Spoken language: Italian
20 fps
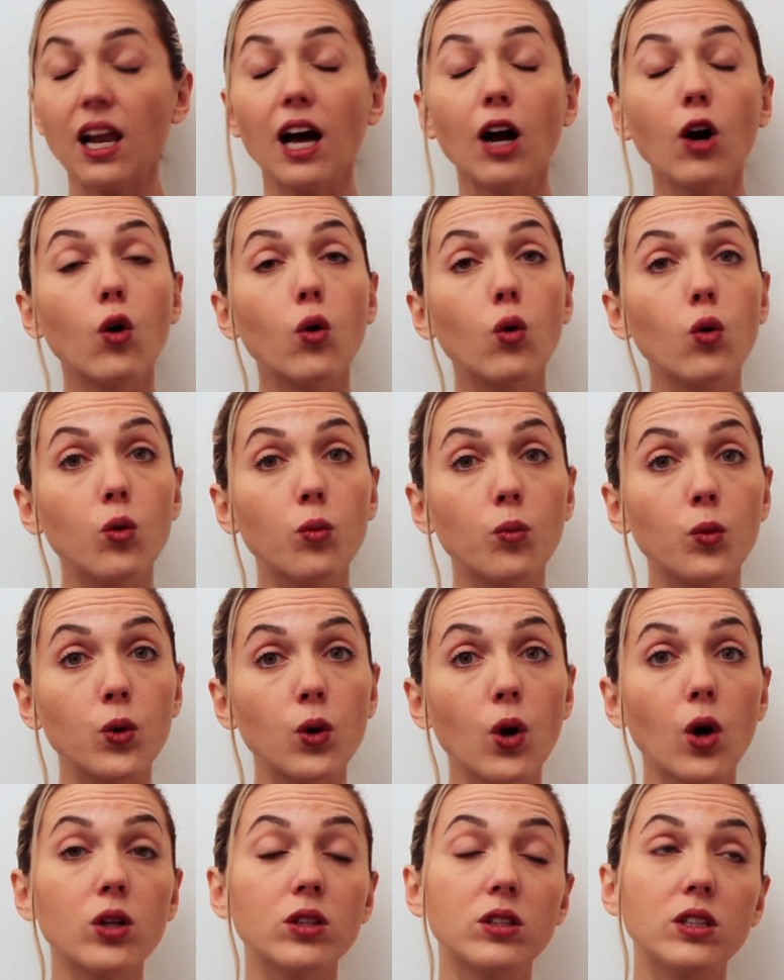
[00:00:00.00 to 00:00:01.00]

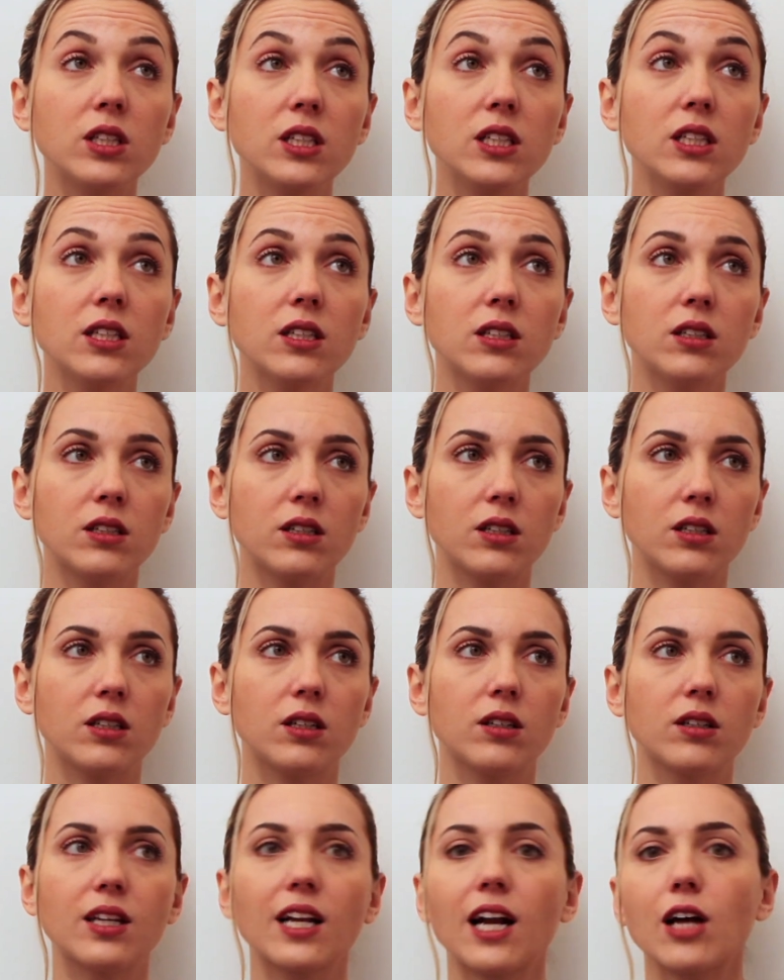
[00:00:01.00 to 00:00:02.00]
l'accumulo di
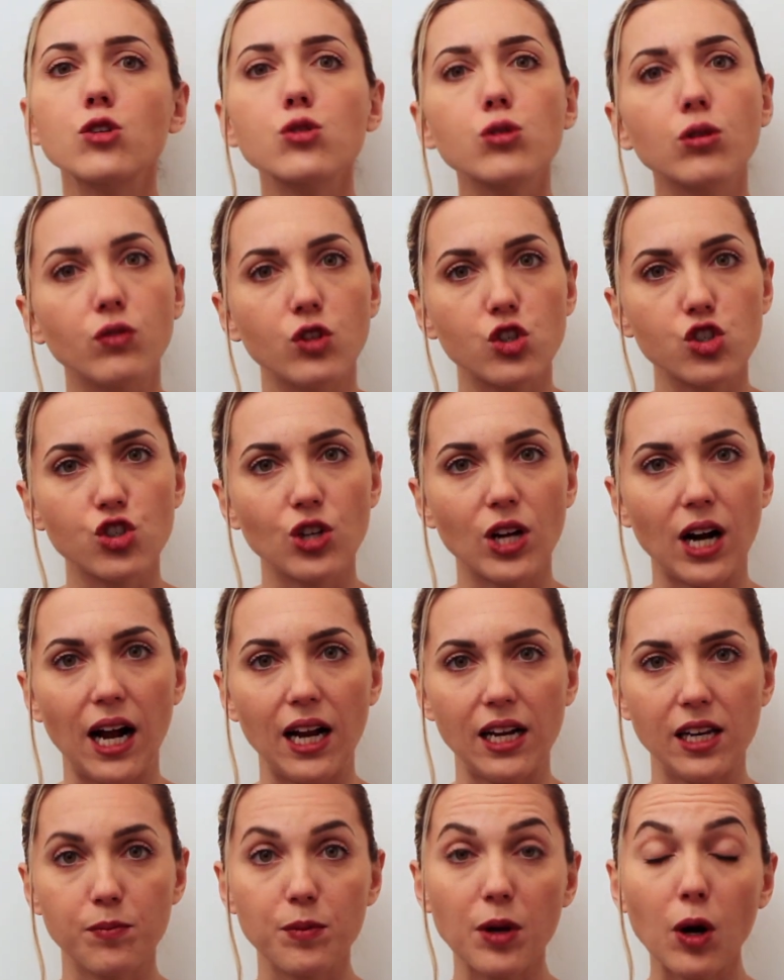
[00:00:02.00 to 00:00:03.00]
eh, grasso
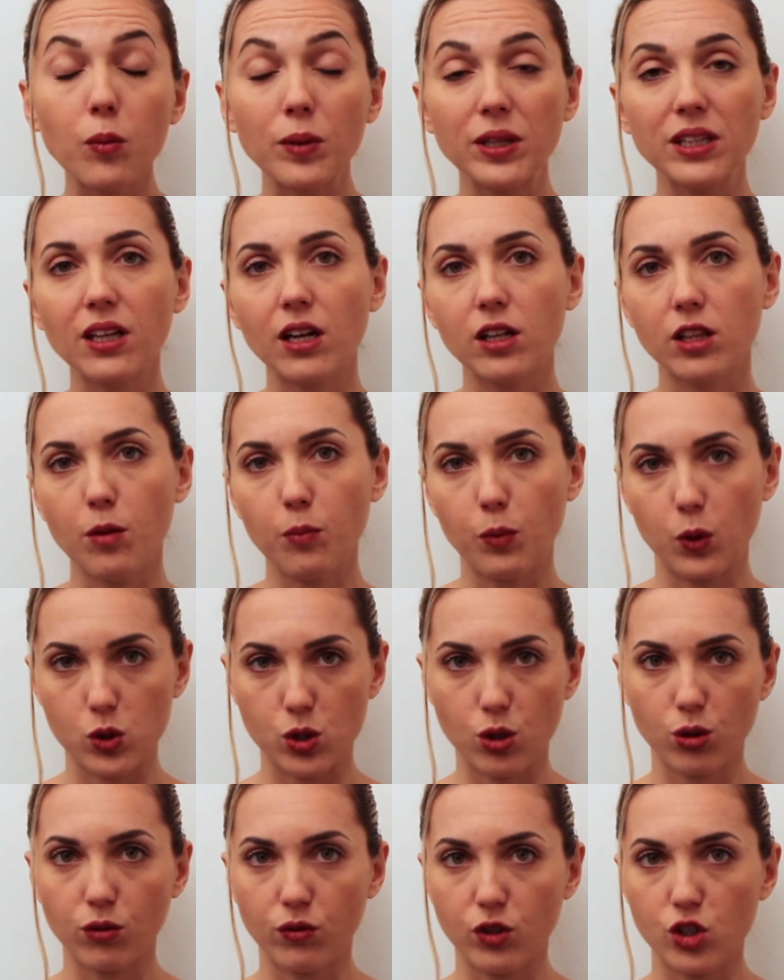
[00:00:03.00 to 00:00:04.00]
viscerale, mi aumenta il
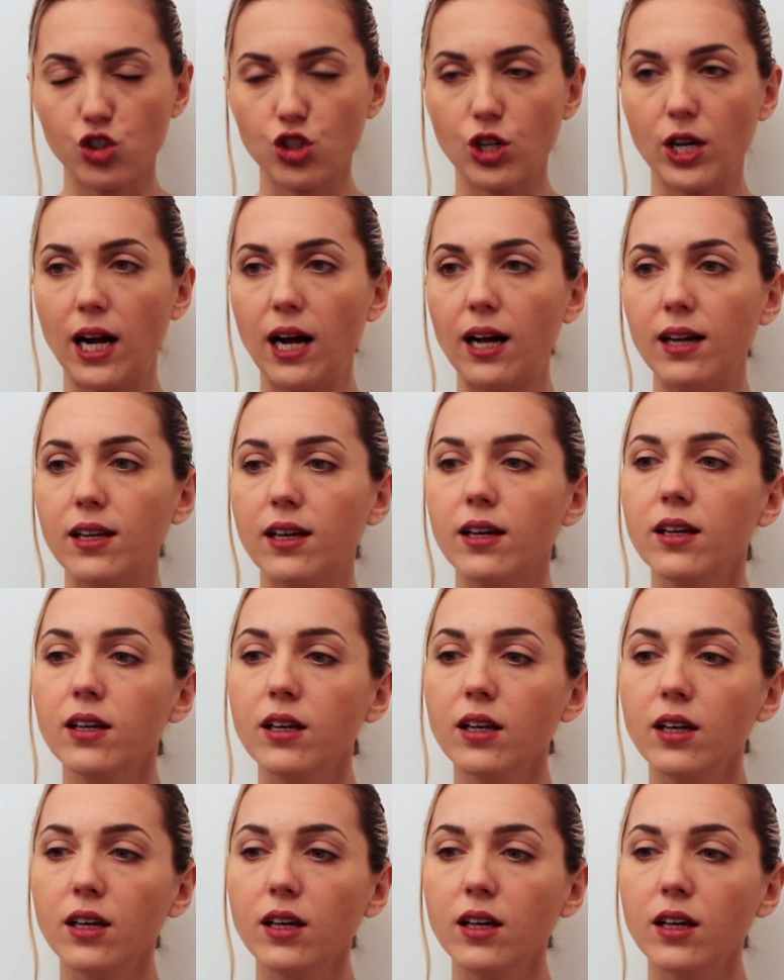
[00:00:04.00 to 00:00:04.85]
deposito viscerale